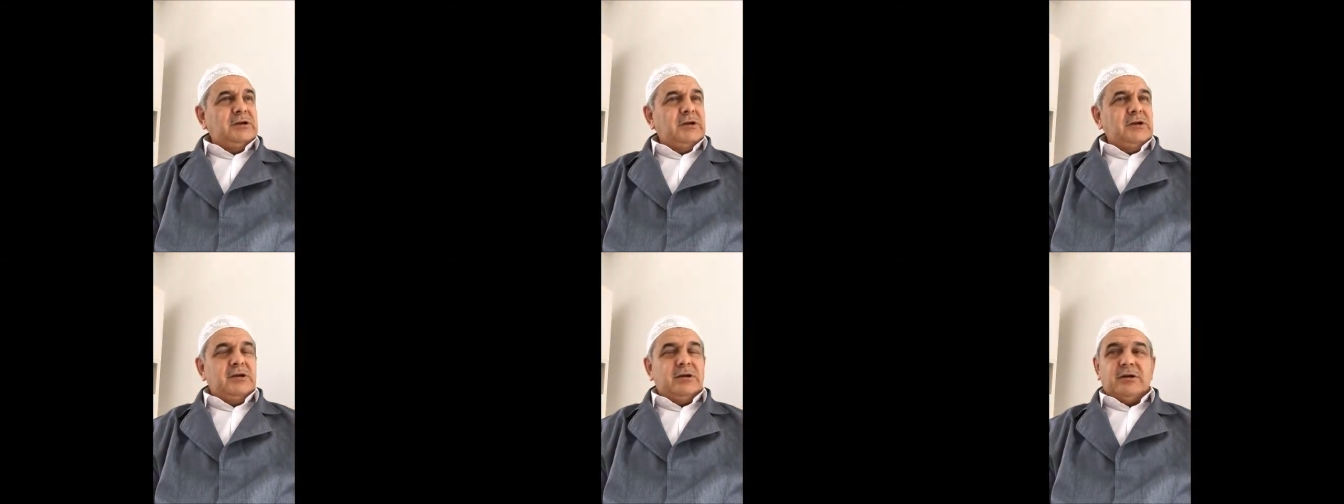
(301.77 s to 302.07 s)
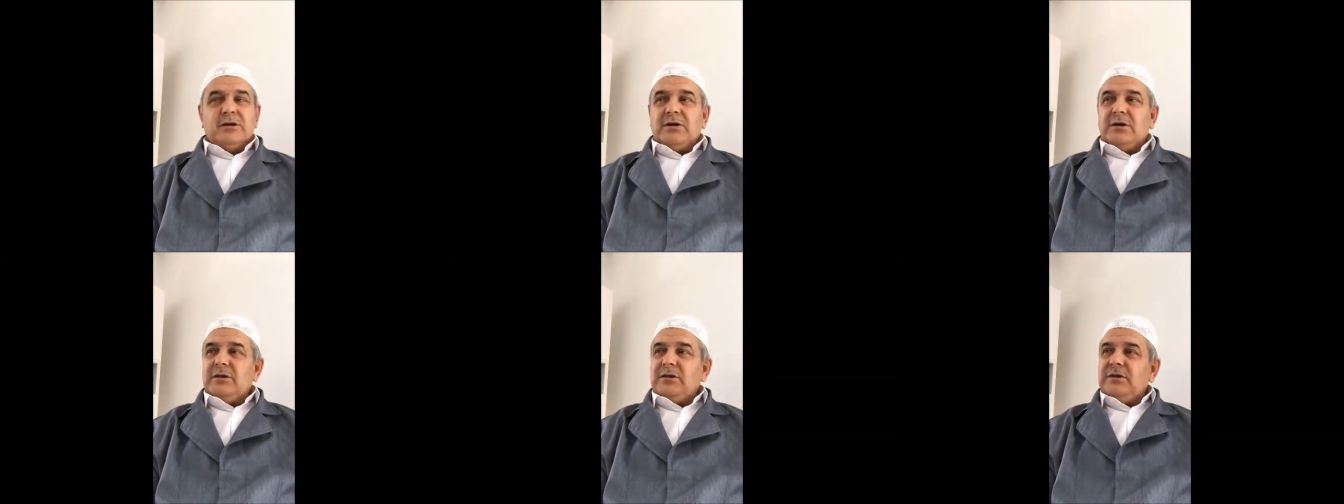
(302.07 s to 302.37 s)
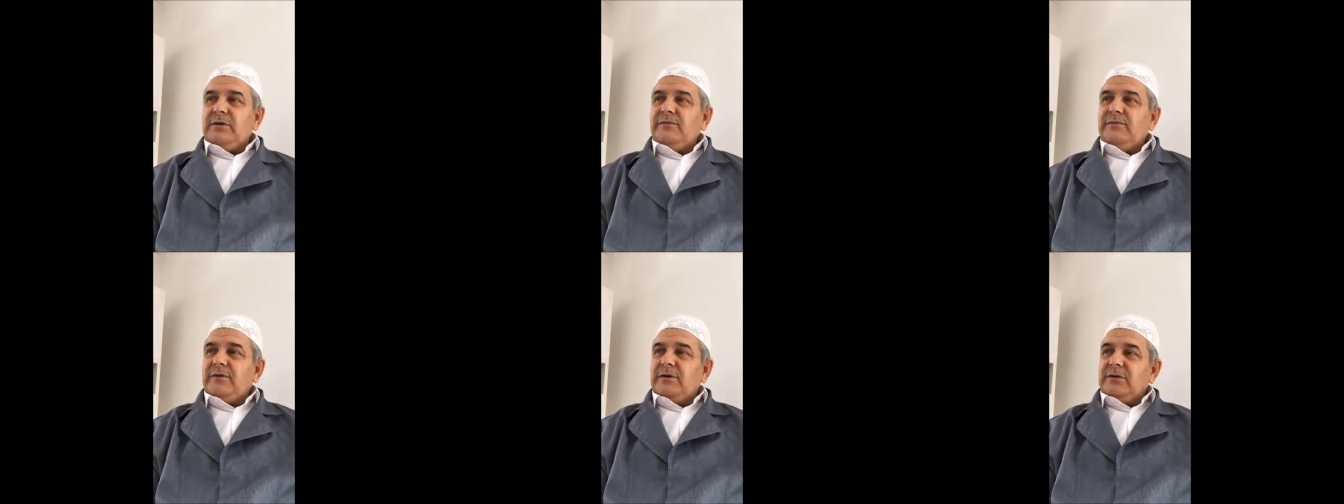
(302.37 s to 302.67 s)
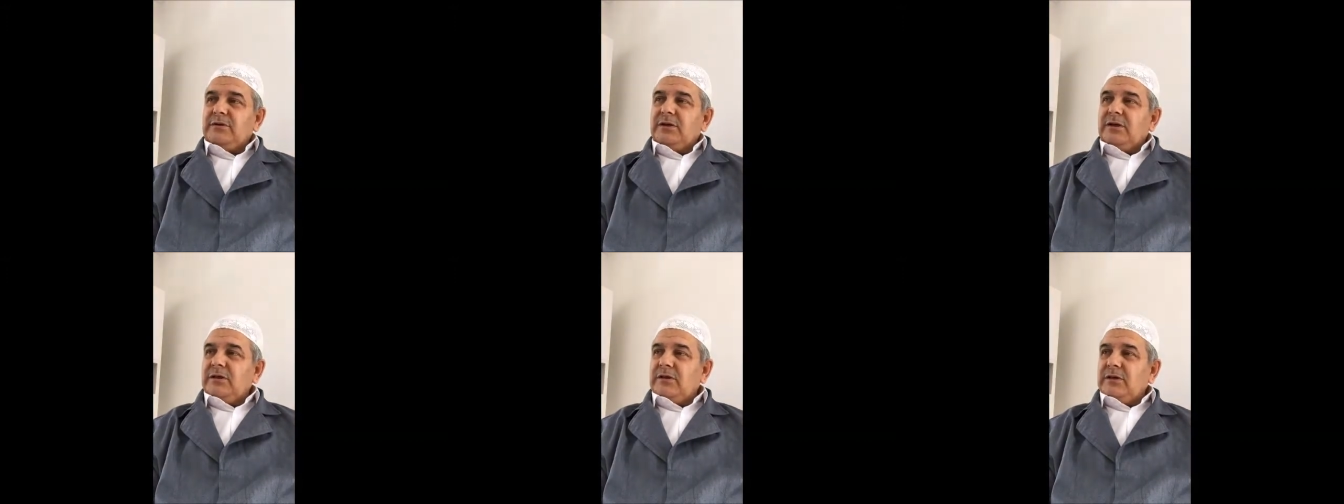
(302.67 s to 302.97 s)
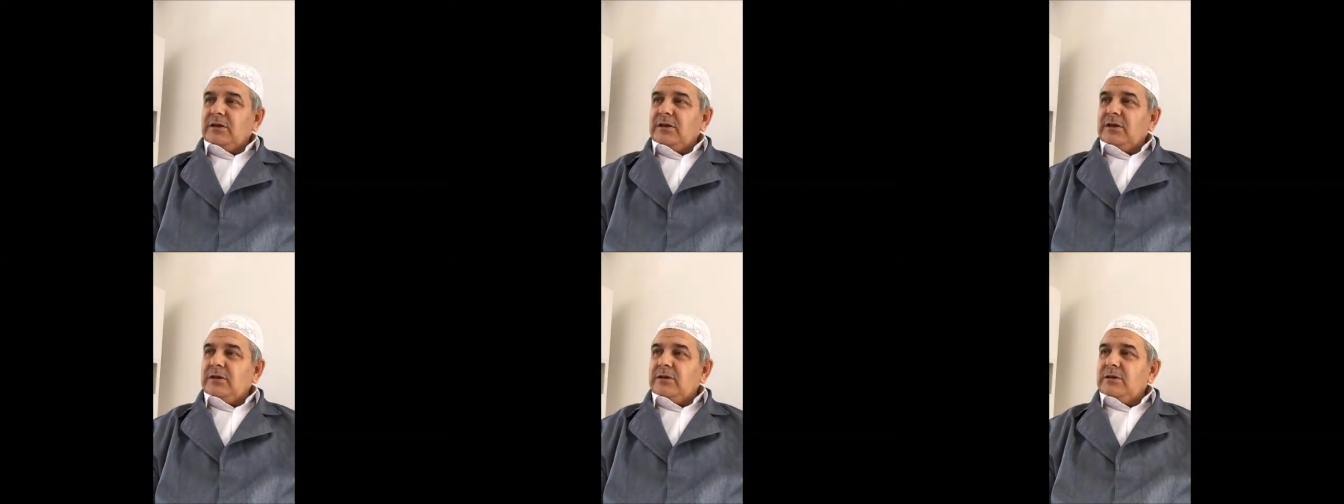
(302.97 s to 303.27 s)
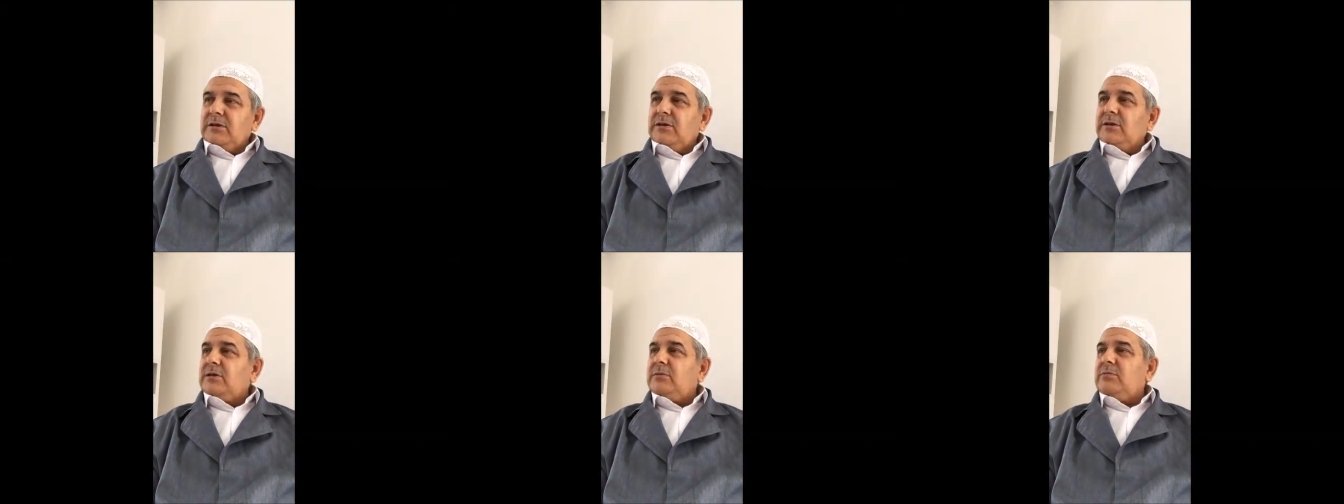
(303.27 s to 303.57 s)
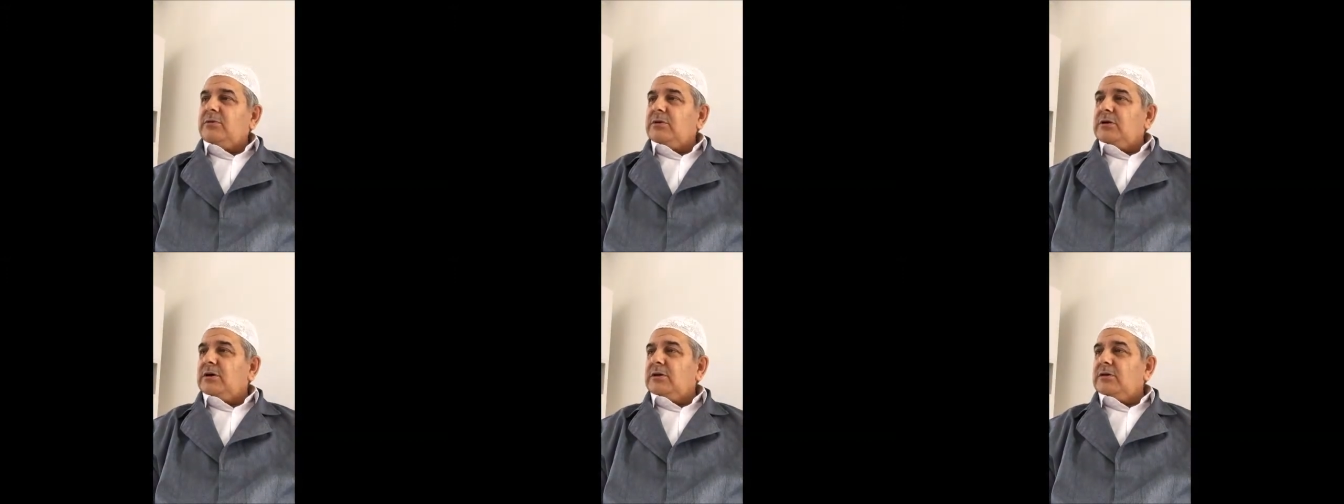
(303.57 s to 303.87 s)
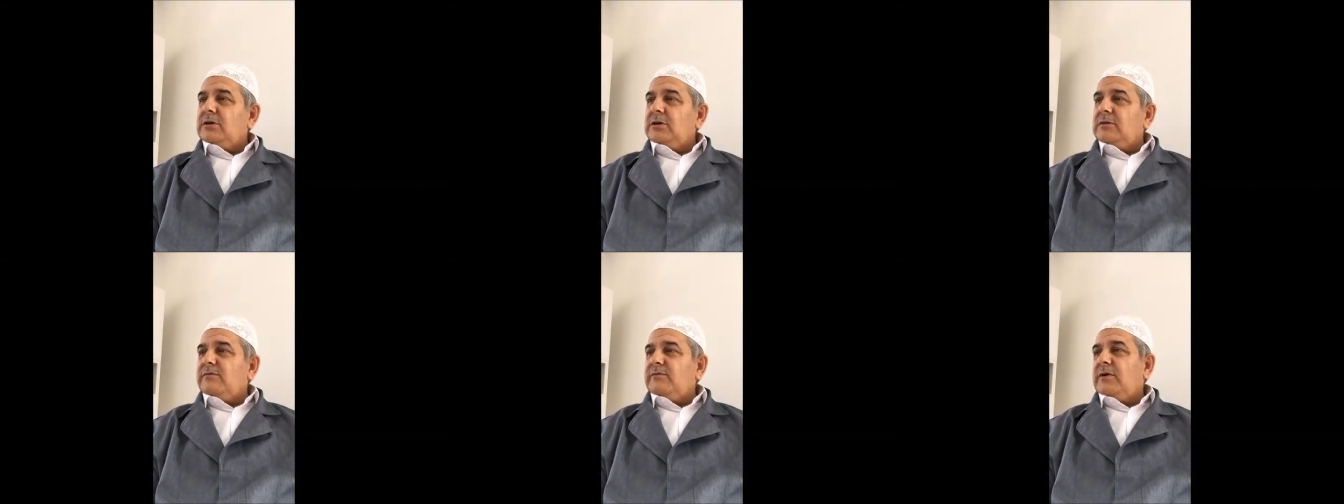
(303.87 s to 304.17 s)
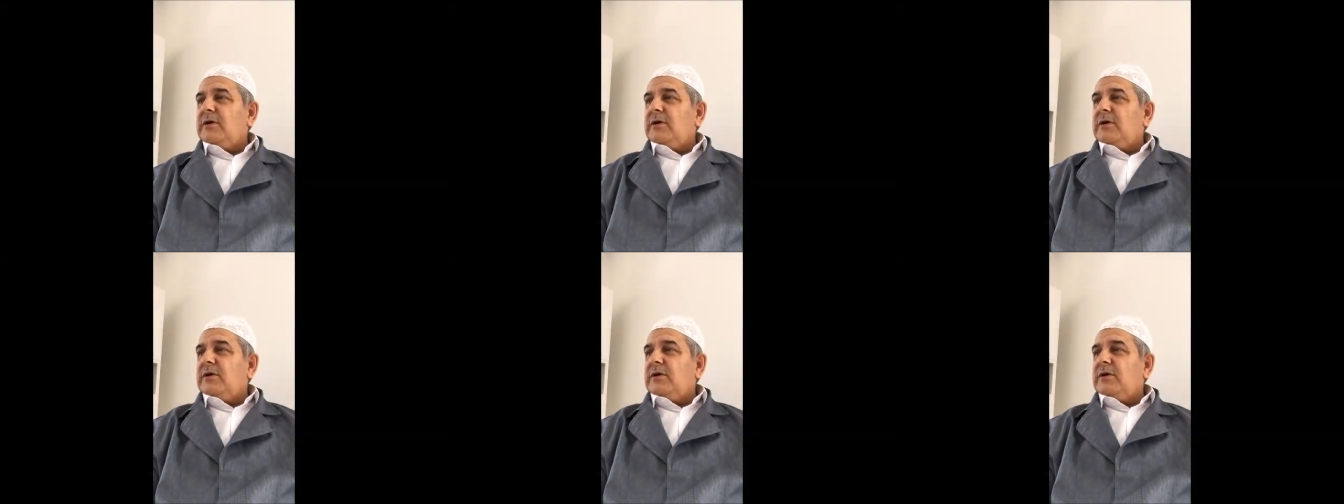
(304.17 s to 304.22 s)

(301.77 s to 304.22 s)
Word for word: alakalı ifade edilen 20 kadar